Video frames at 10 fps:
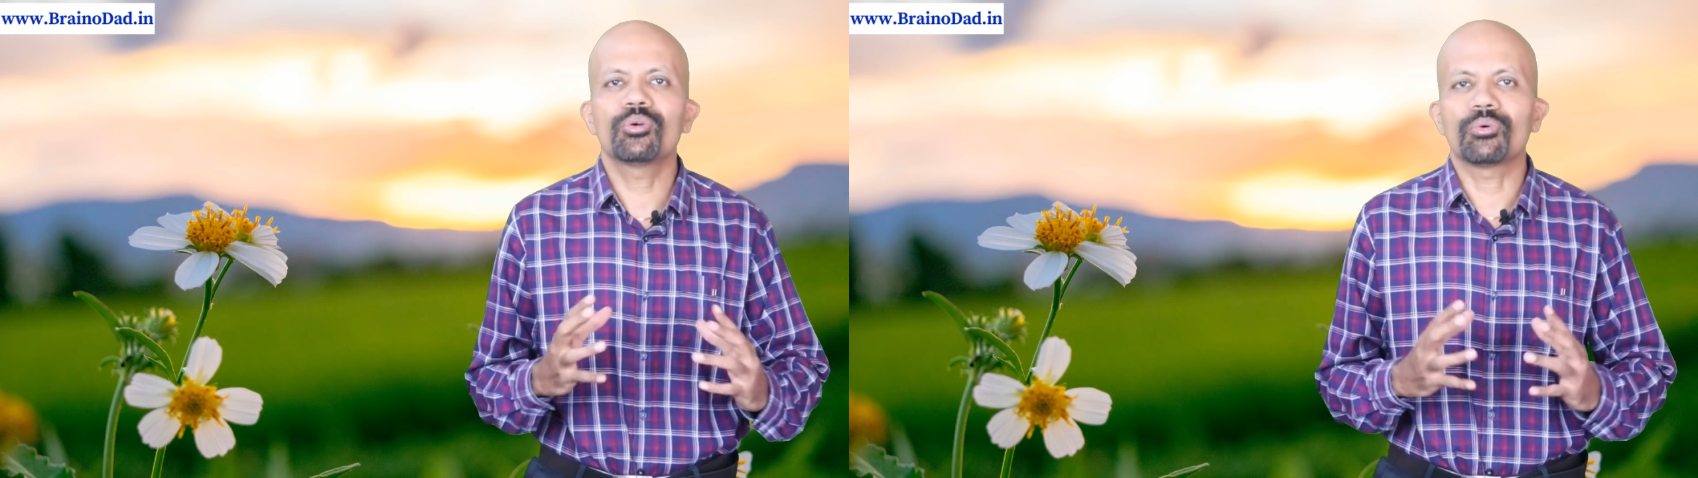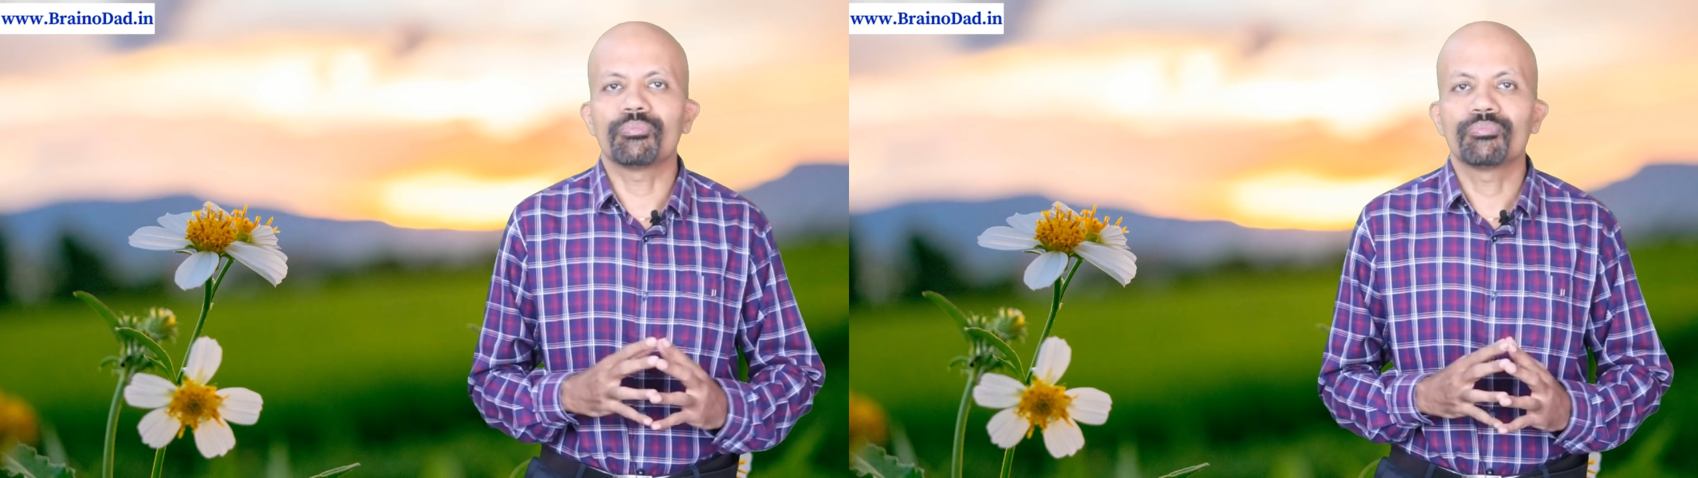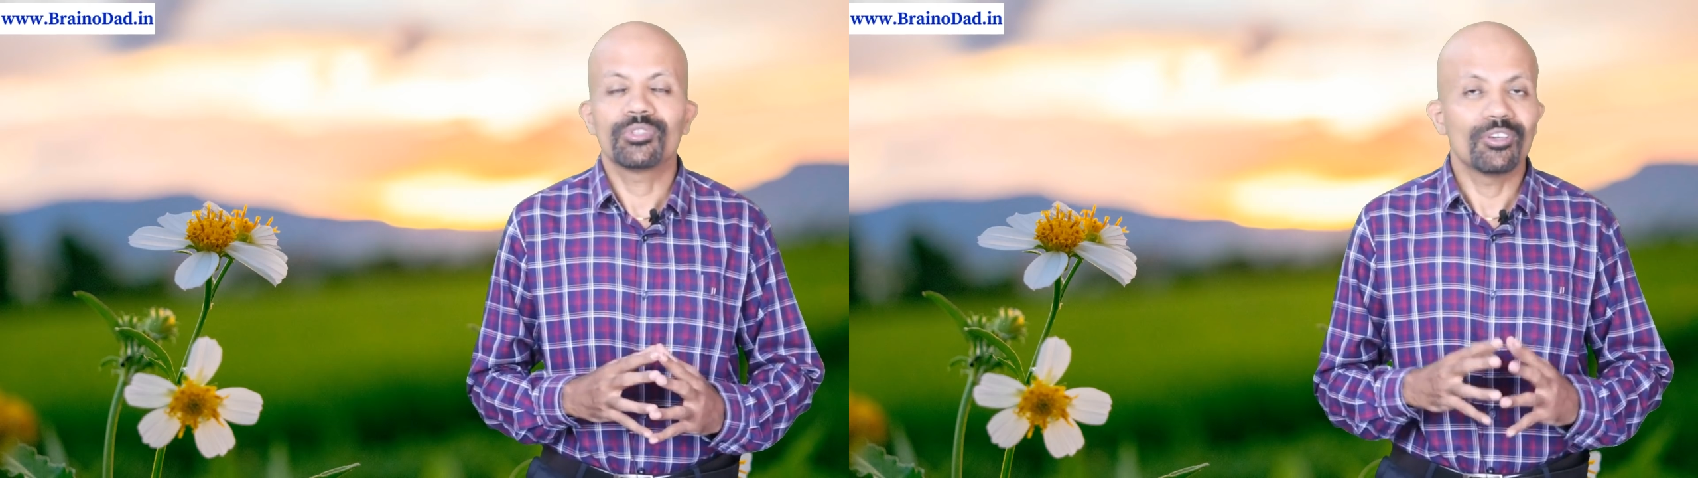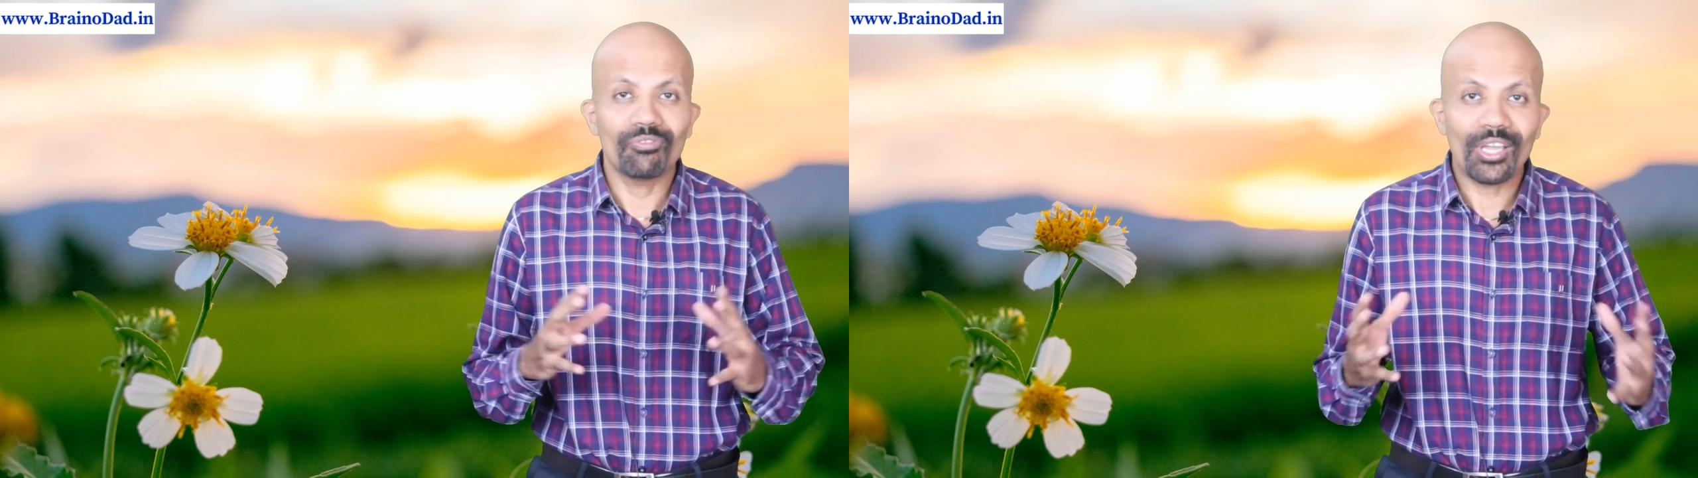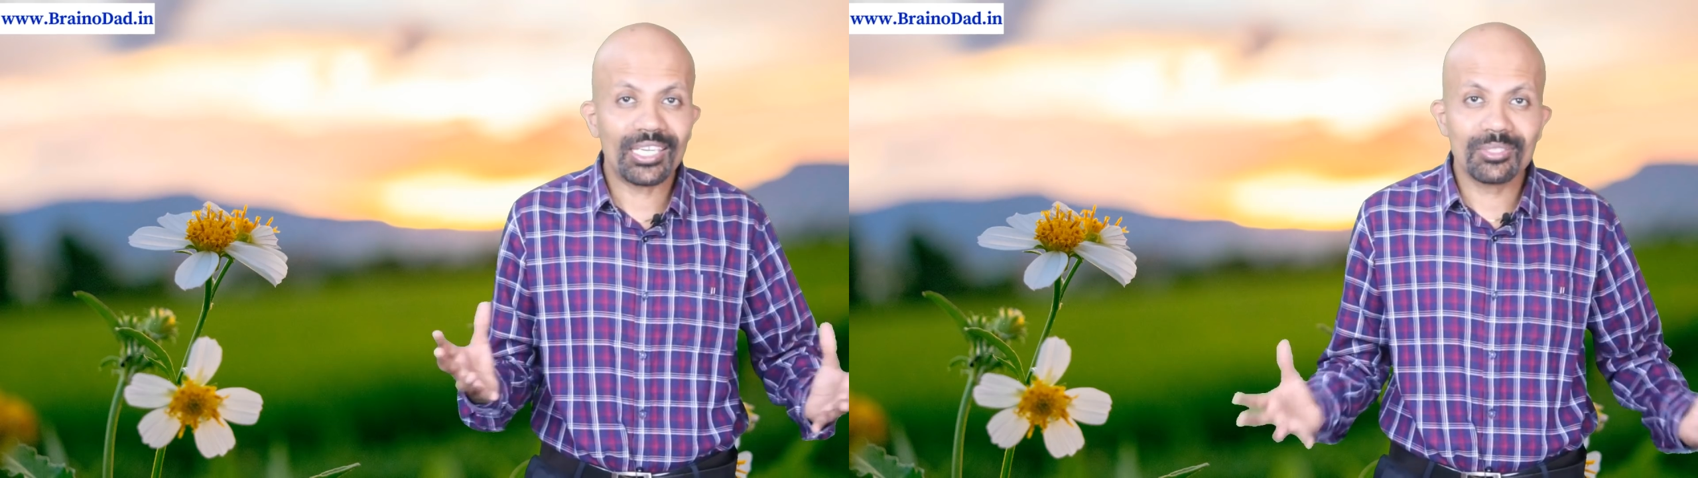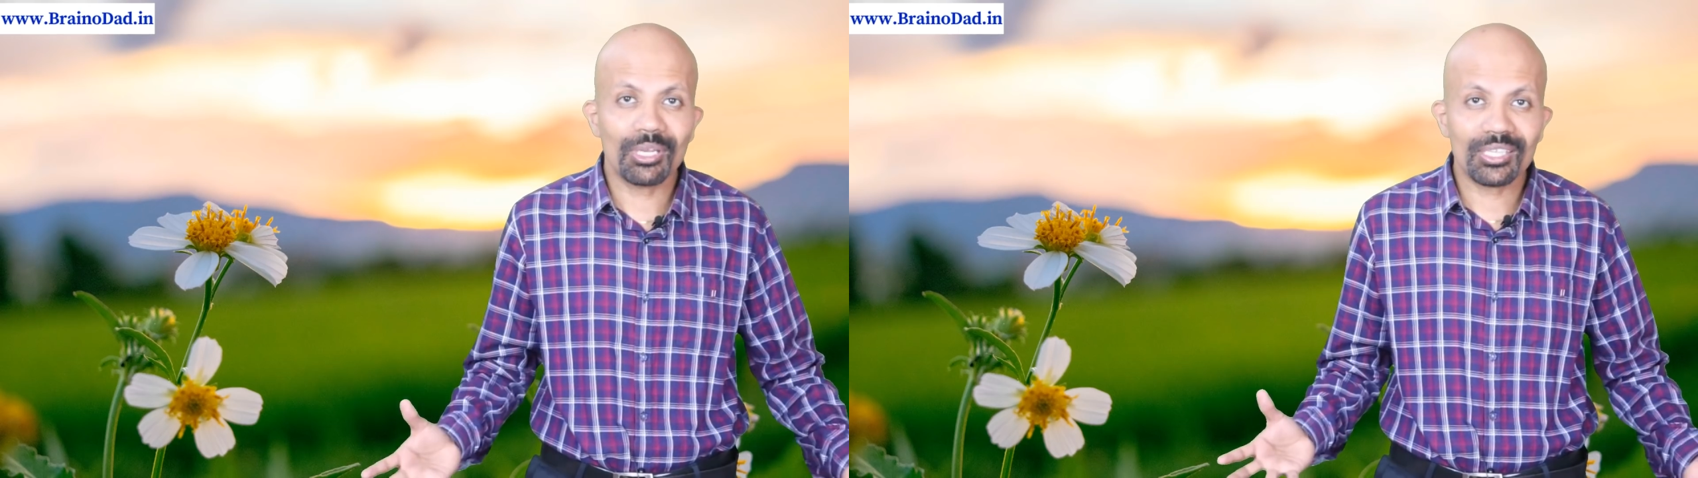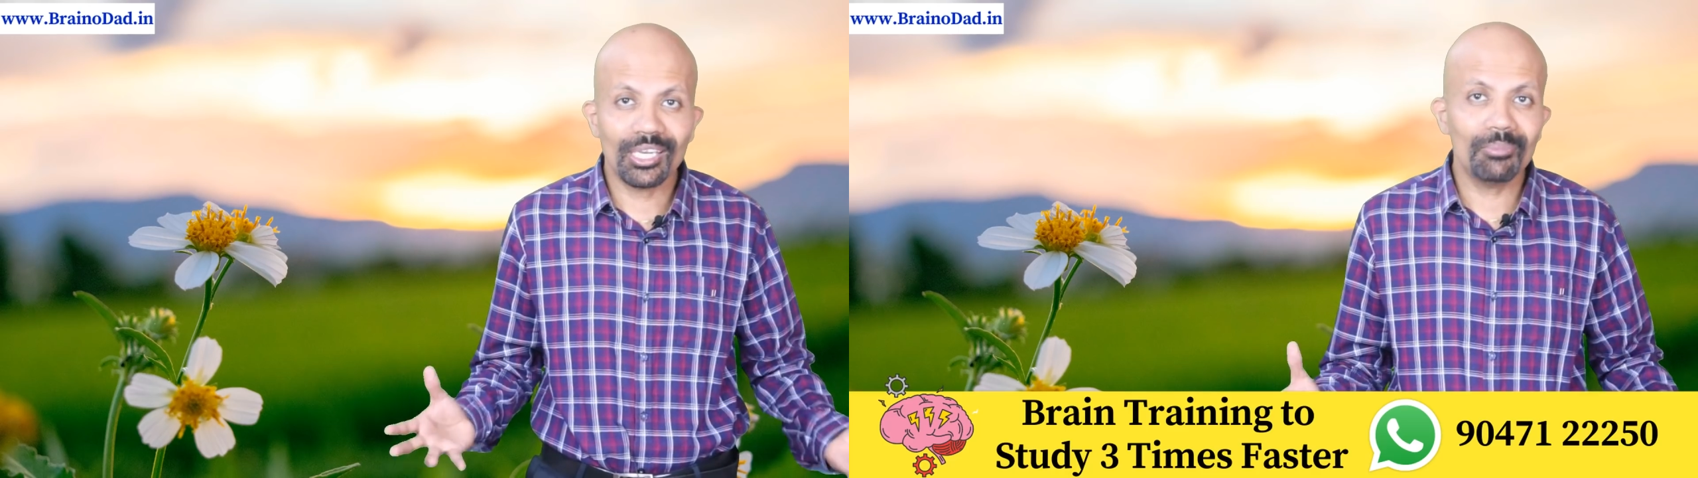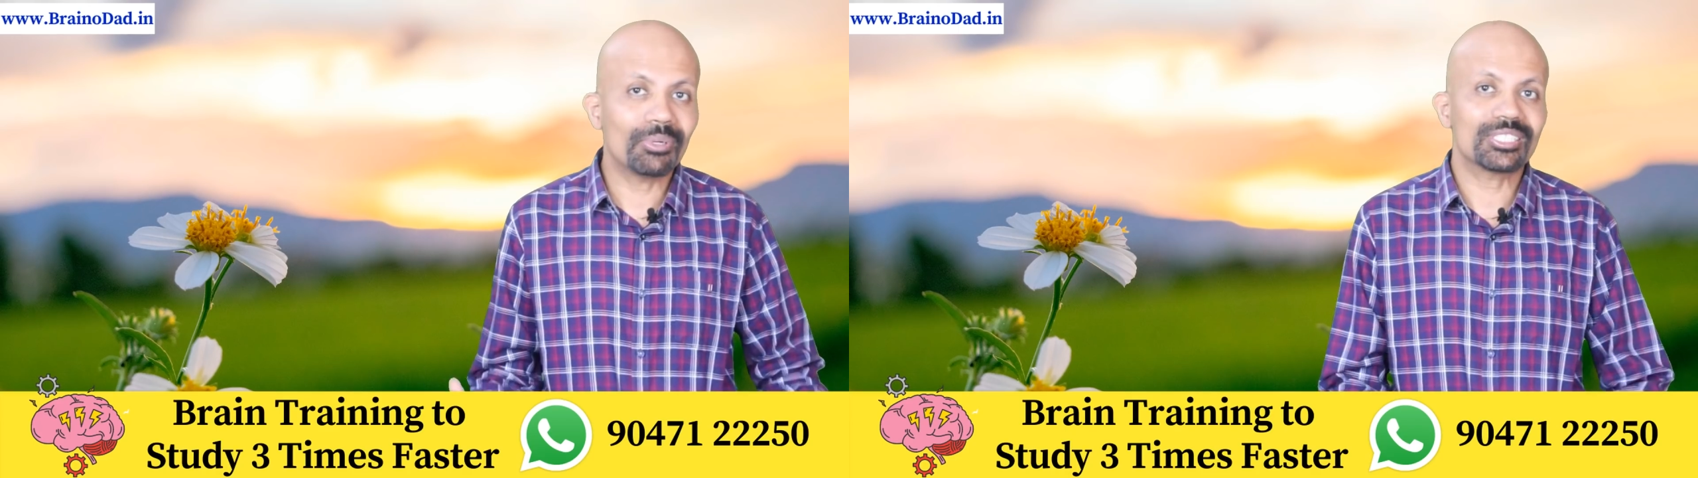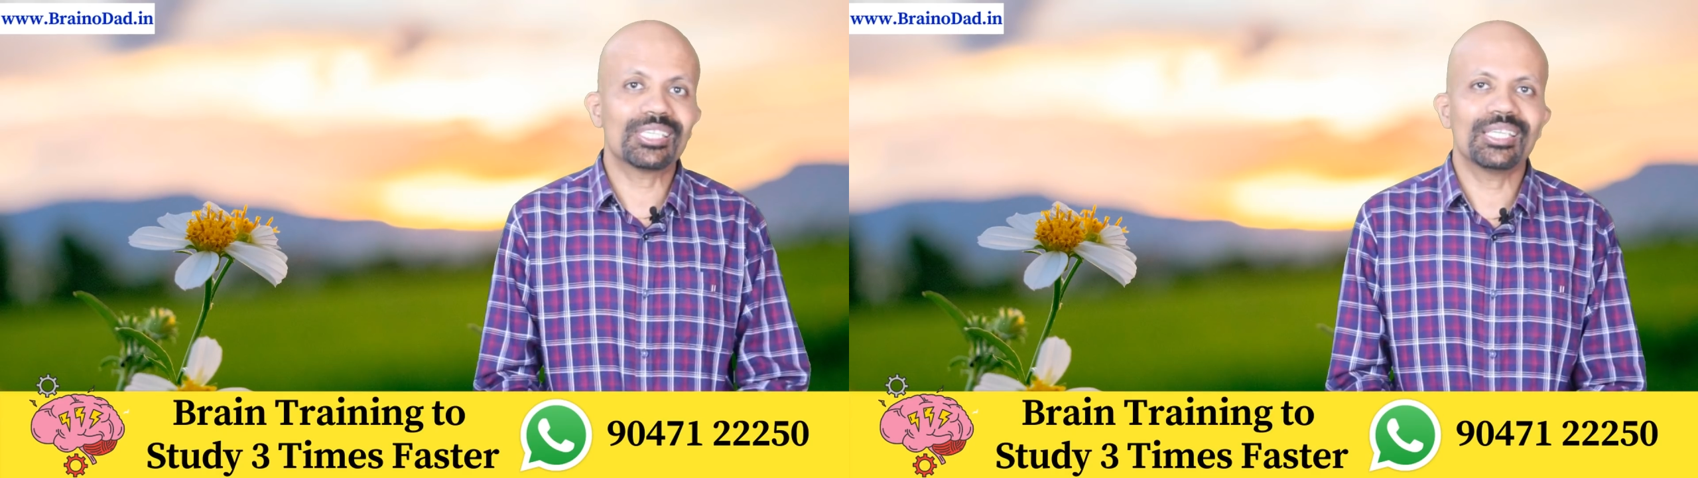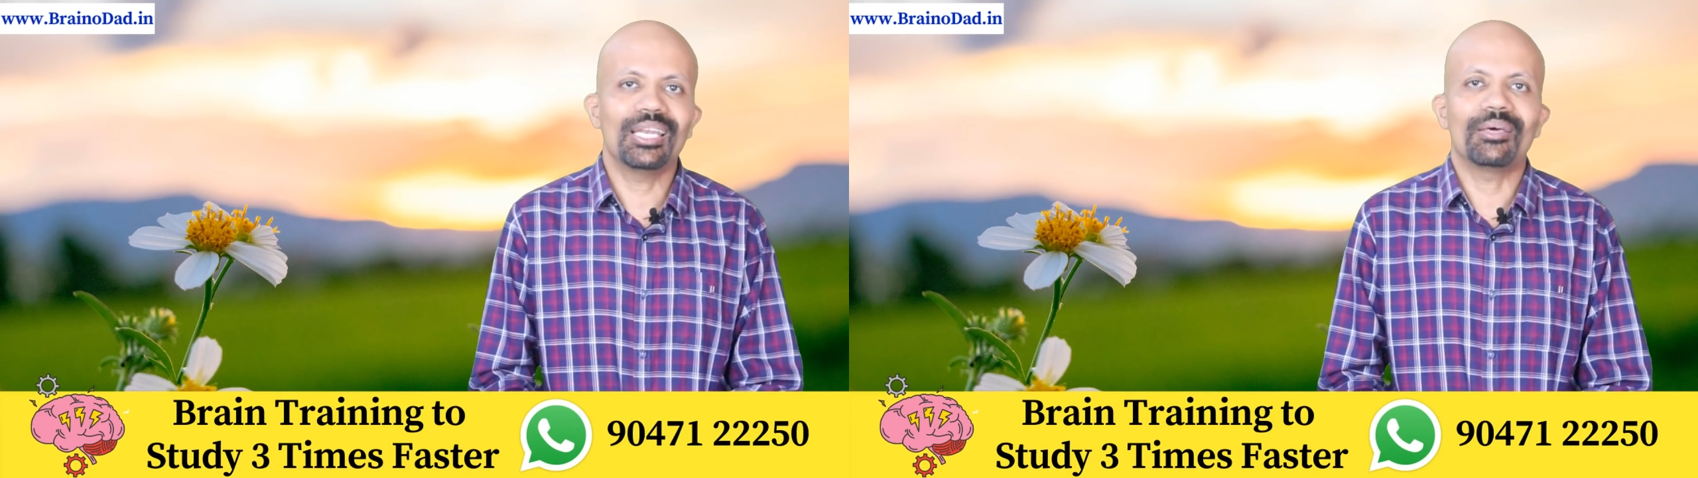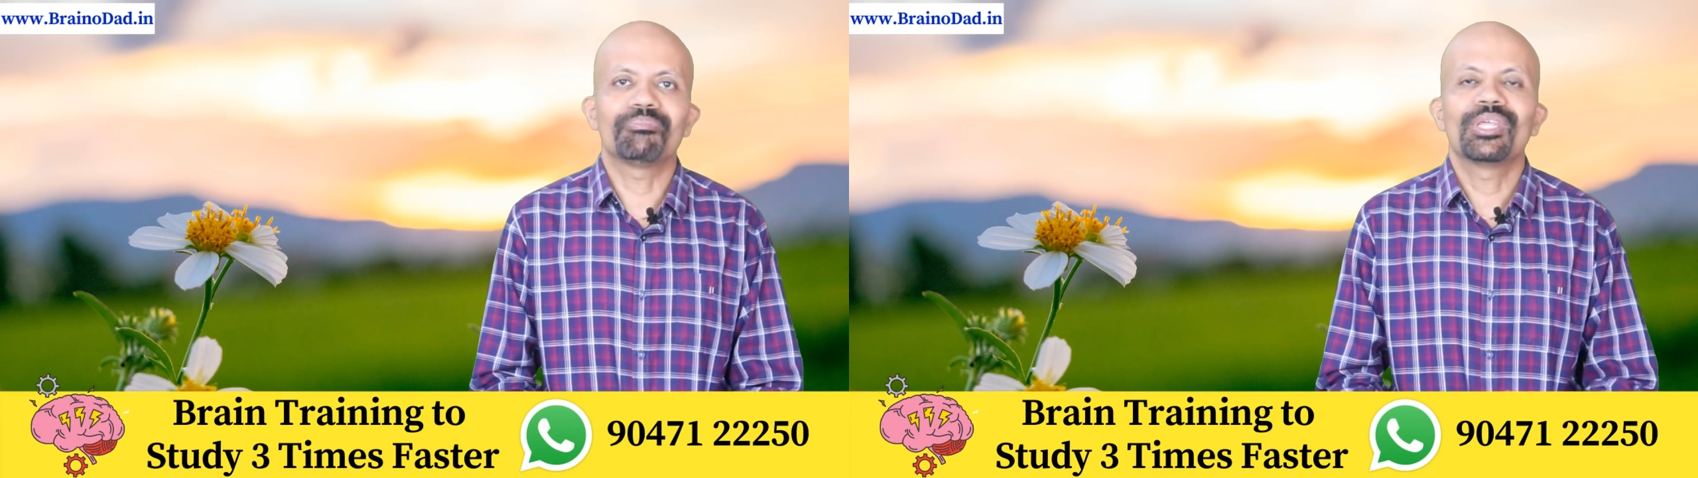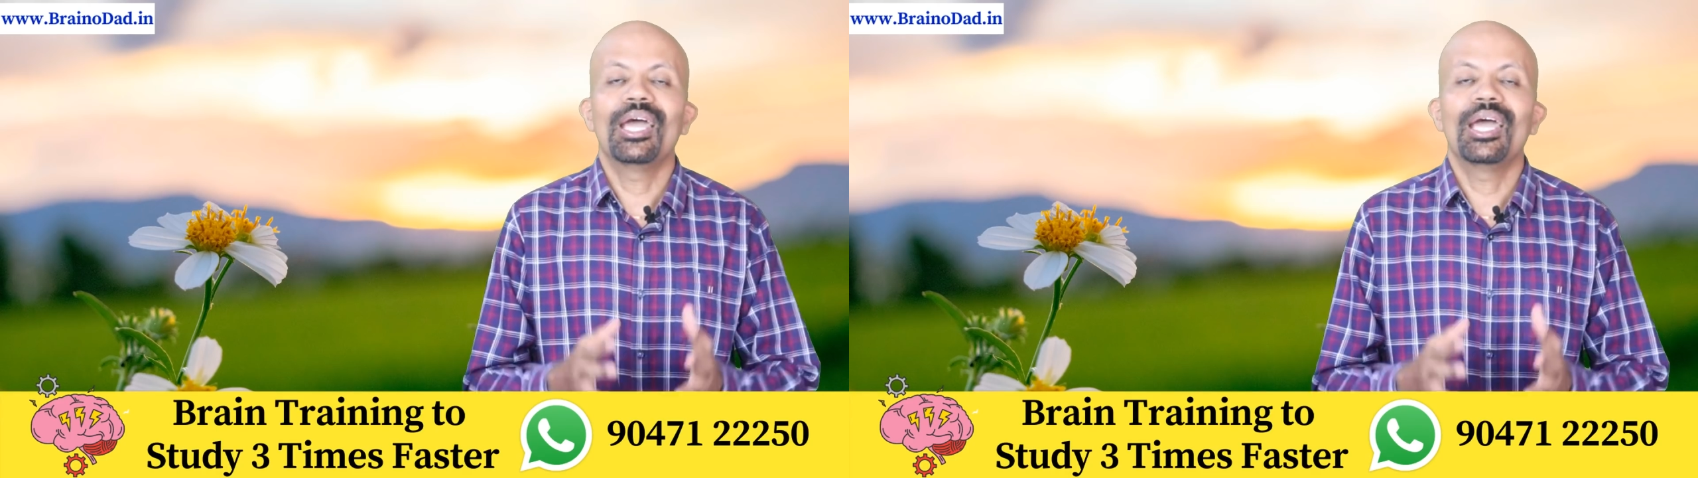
இருக்கும் ஃபேக்ட்ஸ் மறந்தாலும் பிரச்சனை இல்லை